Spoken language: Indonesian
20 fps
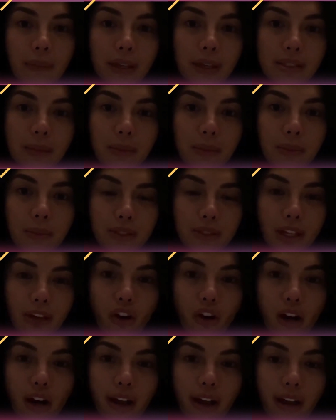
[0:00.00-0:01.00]
Tudingan itu
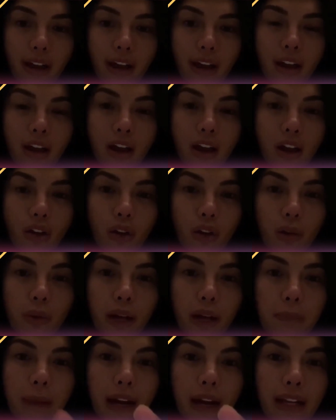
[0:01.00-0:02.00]
muncul setelah
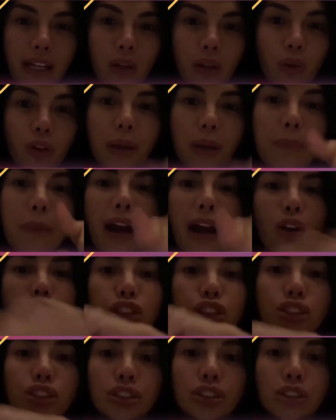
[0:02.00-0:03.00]
Ivan Gunawan dan
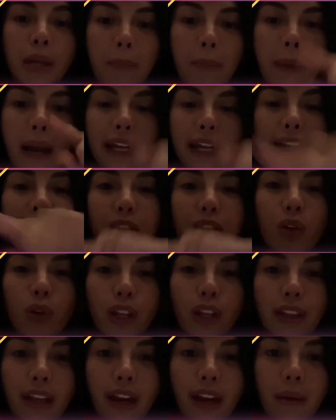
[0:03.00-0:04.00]
Maharani Kemala
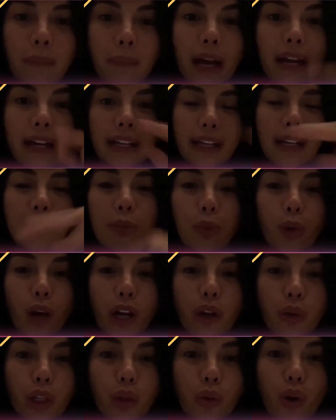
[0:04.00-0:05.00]
diduga membayar Bunda
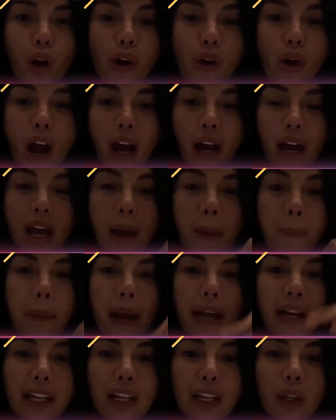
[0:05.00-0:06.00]
Korla senilai
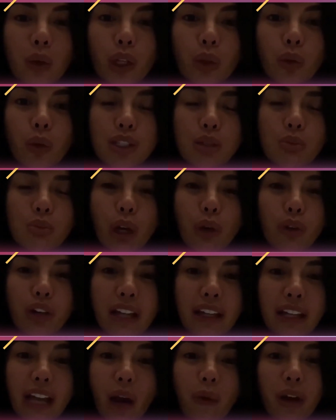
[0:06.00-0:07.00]
500
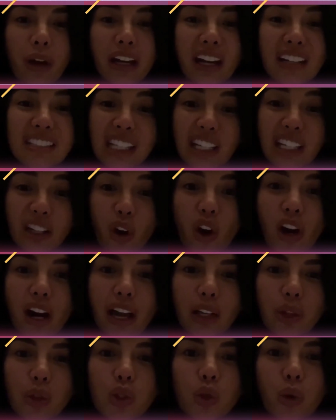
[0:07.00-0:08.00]
juta rupiah
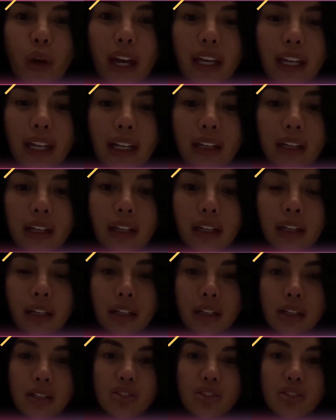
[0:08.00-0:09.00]
untuk event
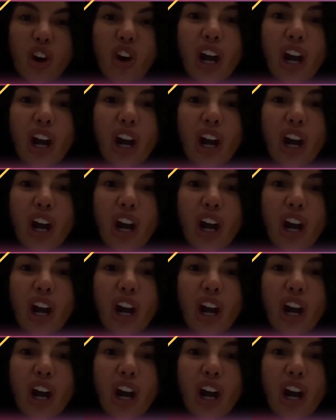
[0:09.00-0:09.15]
tersebut.